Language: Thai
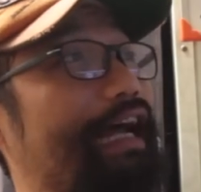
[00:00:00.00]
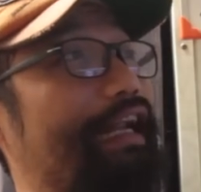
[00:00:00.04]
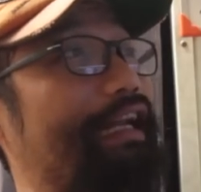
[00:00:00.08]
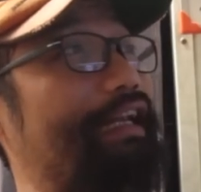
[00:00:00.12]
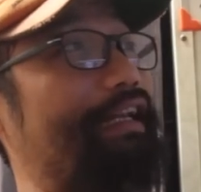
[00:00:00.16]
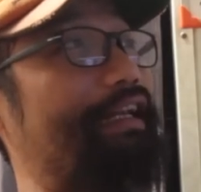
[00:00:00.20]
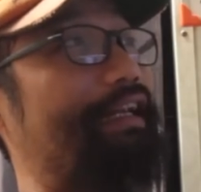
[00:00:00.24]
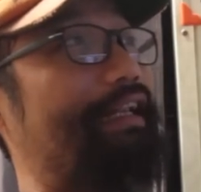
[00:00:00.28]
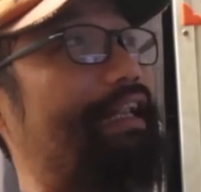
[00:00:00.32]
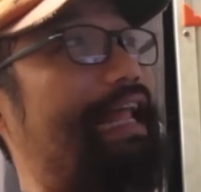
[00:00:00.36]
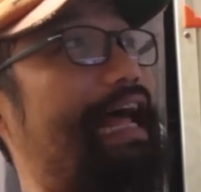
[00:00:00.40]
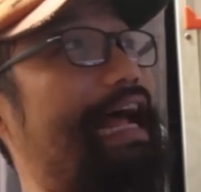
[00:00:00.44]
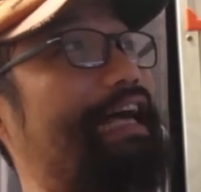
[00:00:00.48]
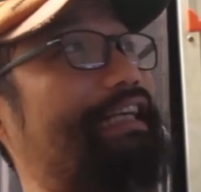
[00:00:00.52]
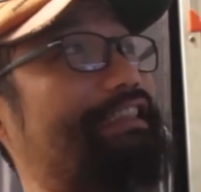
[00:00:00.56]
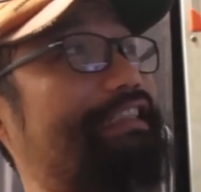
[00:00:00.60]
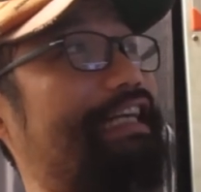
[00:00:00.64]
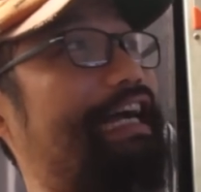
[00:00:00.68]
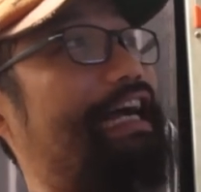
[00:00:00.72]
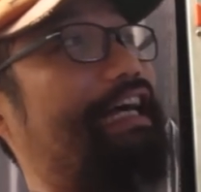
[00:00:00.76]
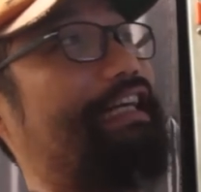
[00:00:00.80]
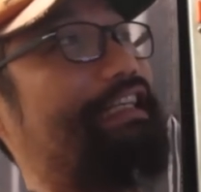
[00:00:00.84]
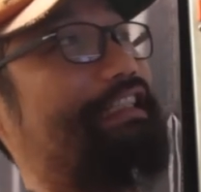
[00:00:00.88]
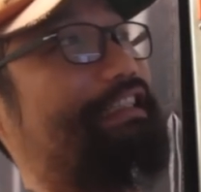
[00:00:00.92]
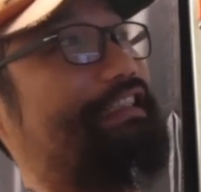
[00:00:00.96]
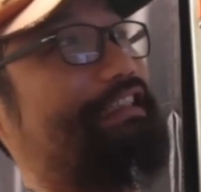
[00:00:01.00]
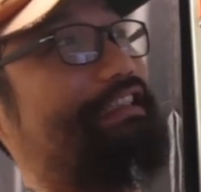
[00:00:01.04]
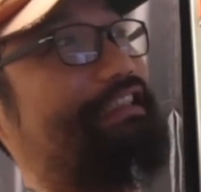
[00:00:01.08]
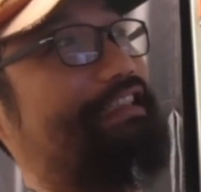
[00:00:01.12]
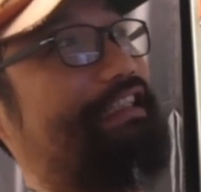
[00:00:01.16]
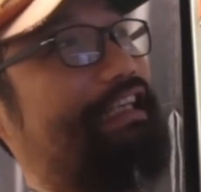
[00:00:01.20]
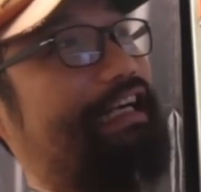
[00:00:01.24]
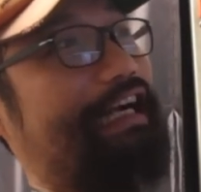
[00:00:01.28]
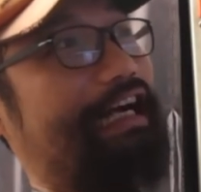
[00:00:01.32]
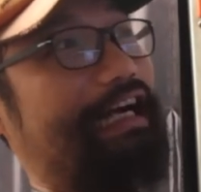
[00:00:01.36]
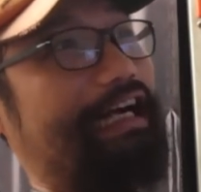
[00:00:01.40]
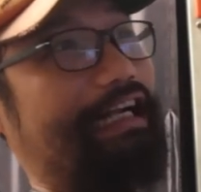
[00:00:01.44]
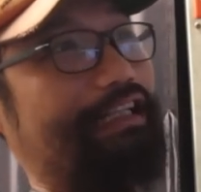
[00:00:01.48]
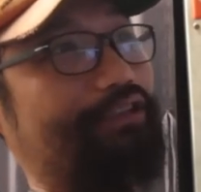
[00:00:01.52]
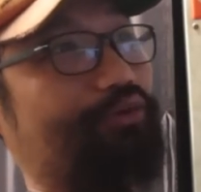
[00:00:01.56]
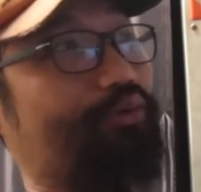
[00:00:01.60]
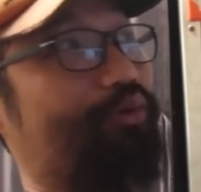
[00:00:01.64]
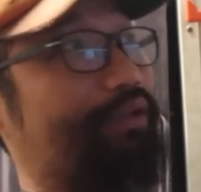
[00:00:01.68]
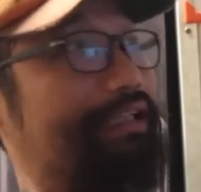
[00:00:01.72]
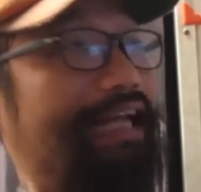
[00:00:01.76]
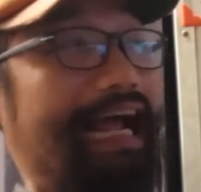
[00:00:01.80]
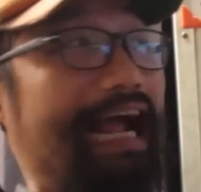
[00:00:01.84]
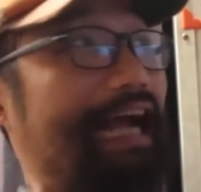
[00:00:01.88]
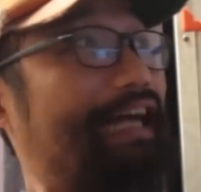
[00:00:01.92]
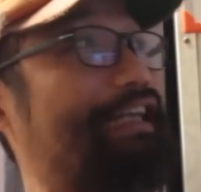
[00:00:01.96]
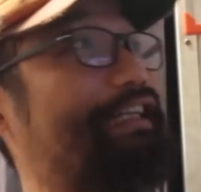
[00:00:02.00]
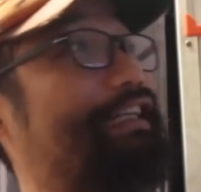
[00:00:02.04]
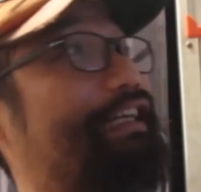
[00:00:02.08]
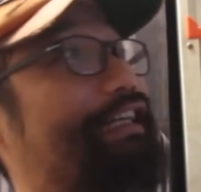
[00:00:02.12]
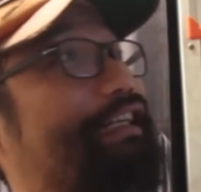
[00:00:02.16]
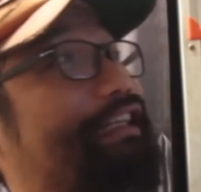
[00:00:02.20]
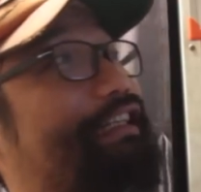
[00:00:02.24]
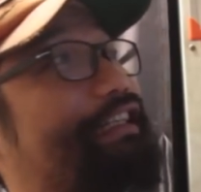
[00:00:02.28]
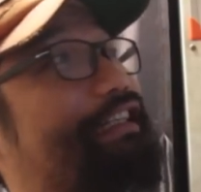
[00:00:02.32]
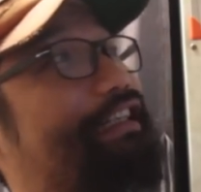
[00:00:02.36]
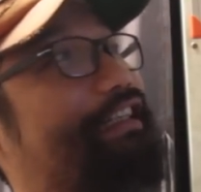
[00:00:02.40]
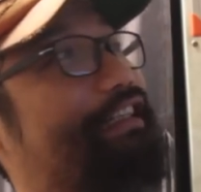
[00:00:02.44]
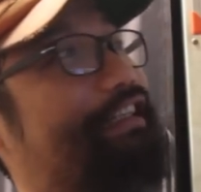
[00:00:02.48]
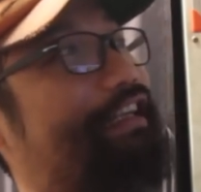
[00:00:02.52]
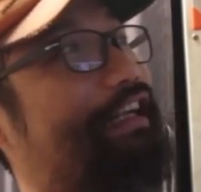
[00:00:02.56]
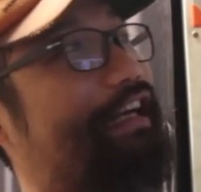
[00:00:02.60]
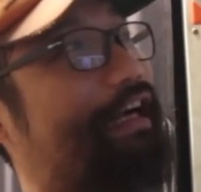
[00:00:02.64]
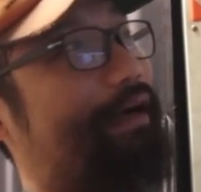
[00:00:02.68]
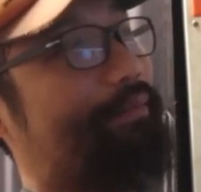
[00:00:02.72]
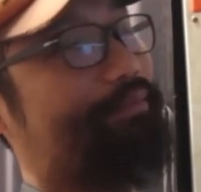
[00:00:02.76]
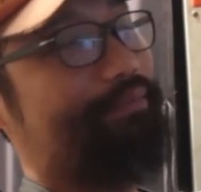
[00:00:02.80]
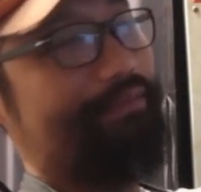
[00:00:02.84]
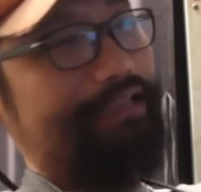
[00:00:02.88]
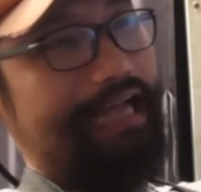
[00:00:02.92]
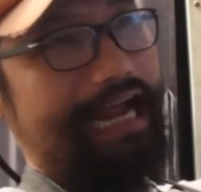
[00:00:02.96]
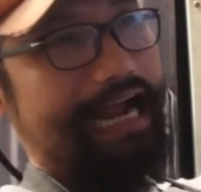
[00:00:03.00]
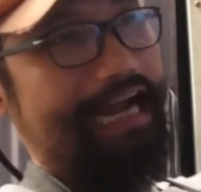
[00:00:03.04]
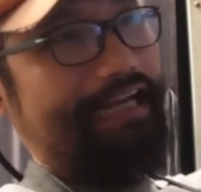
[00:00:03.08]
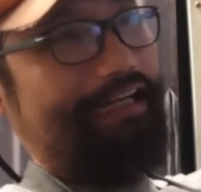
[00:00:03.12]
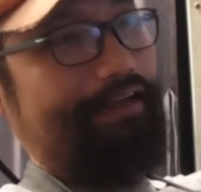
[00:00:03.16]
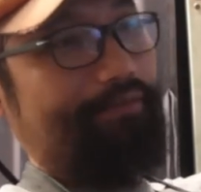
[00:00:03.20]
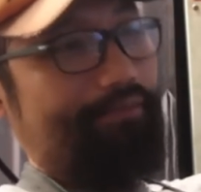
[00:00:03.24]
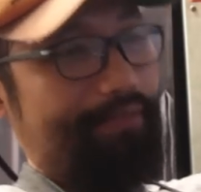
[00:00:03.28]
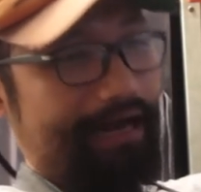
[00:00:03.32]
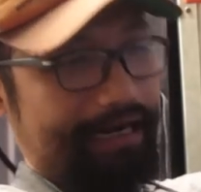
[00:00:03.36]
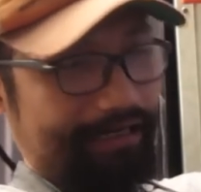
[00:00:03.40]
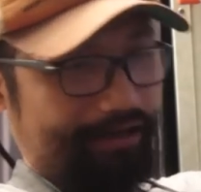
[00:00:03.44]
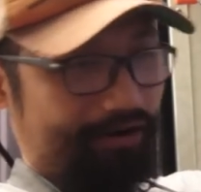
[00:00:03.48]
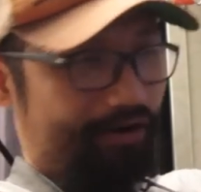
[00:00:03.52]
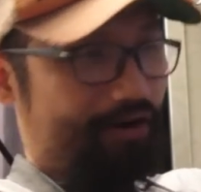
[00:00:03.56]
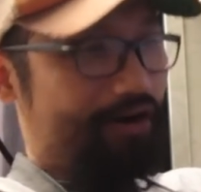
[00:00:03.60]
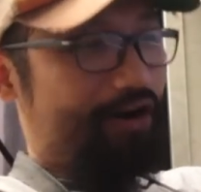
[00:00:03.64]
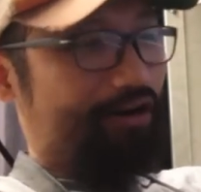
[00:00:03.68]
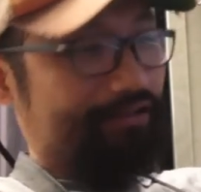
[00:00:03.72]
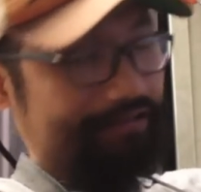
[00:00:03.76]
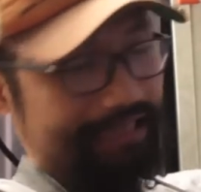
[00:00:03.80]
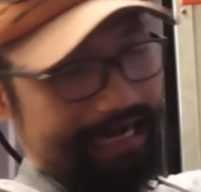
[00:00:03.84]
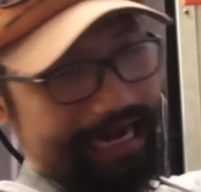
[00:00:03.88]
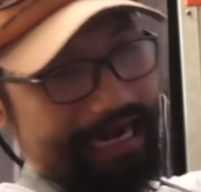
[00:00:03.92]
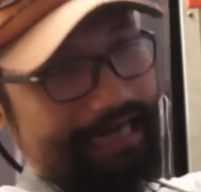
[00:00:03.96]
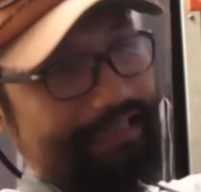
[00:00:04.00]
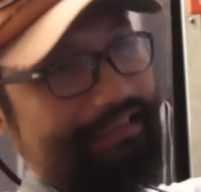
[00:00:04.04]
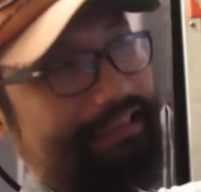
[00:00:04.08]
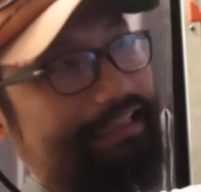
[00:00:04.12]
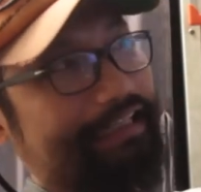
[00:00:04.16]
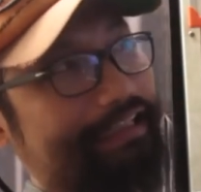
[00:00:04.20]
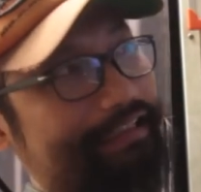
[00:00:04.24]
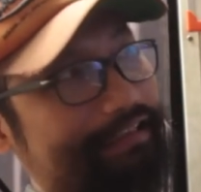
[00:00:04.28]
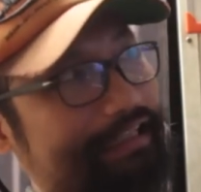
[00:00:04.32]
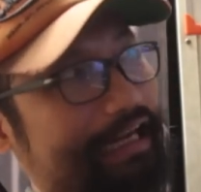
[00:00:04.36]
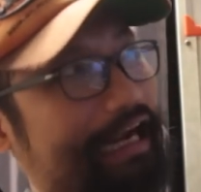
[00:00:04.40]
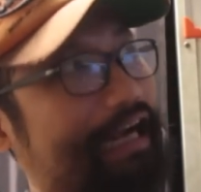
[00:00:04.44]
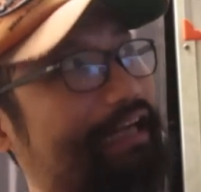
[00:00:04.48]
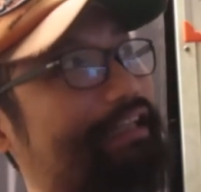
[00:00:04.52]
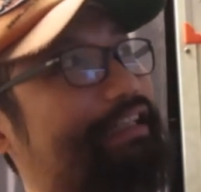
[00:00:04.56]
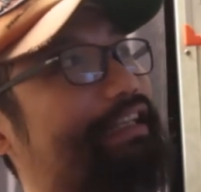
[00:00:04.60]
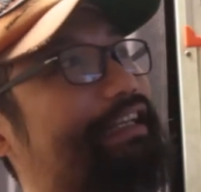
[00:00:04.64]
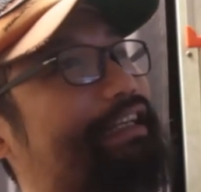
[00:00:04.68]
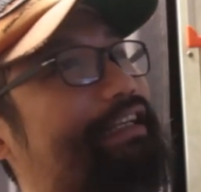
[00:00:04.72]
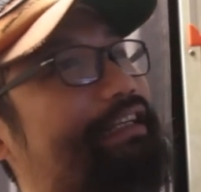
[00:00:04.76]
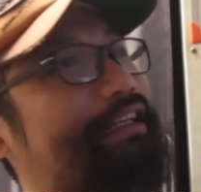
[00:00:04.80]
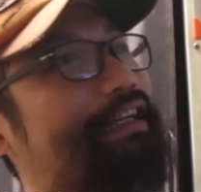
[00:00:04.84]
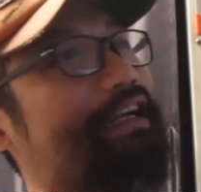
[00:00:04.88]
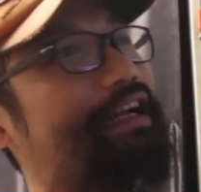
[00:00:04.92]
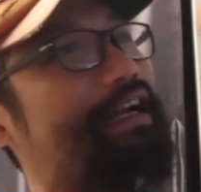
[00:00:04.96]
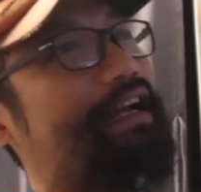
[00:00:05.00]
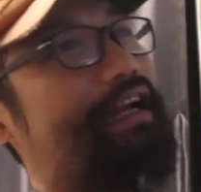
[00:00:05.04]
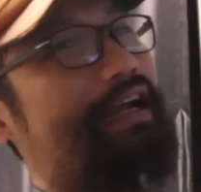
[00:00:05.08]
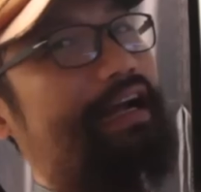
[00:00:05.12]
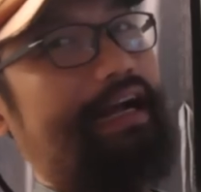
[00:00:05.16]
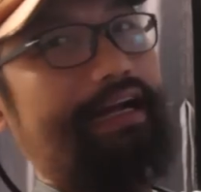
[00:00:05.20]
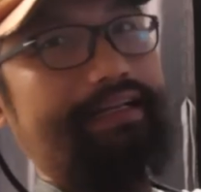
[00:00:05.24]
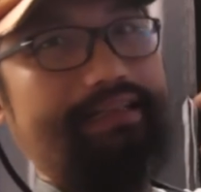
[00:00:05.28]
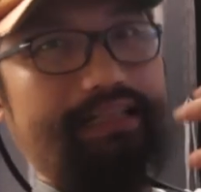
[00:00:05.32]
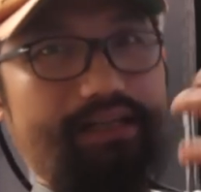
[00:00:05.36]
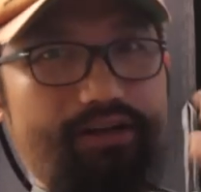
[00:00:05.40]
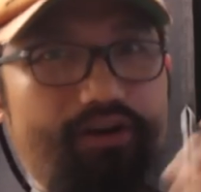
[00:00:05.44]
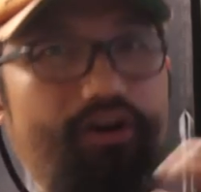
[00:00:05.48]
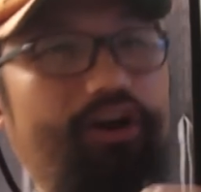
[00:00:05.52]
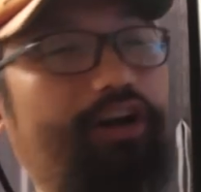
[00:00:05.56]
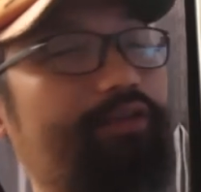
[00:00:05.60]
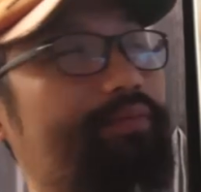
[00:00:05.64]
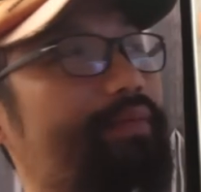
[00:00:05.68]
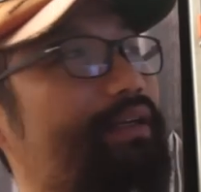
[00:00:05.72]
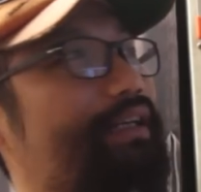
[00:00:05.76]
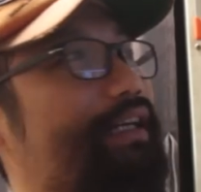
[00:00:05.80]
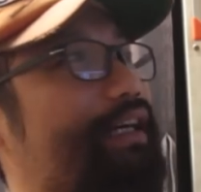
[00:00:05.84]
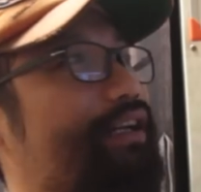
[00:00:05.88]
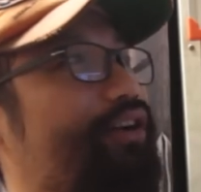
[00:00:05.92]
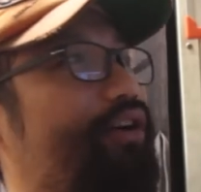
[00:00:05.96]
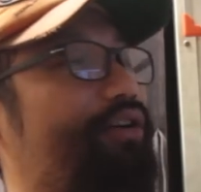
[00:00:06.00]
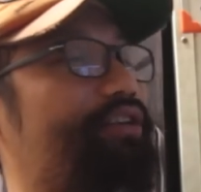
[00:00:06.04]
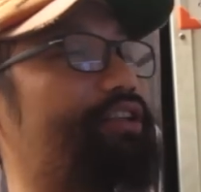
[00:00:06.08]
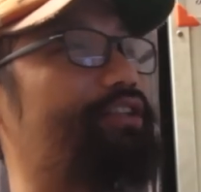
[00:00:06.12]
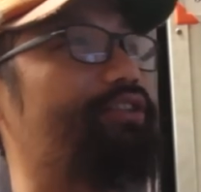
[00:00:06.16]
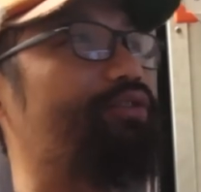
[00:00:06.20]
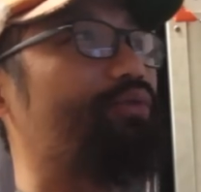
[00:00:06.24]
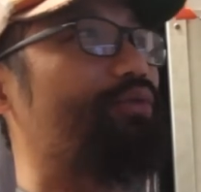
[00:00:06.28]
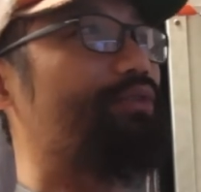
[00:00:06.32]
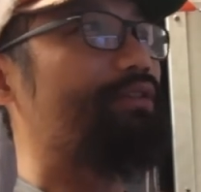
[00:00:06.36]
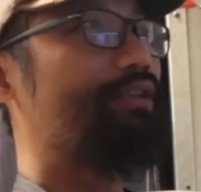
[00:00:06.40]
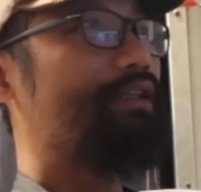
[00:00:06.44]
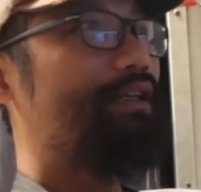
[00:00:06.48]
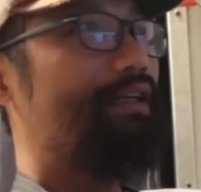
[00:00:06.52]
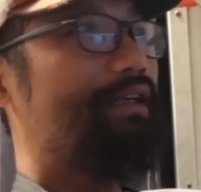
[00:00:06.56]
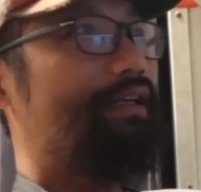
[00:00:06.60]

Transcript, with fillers: การล้างจากตัวถังเลยนะครับถ่ายน้ำมันออกถ่ายทิ้งถ่ายทิ้งให้ตะกอนมันเหลือน้อยที่สุด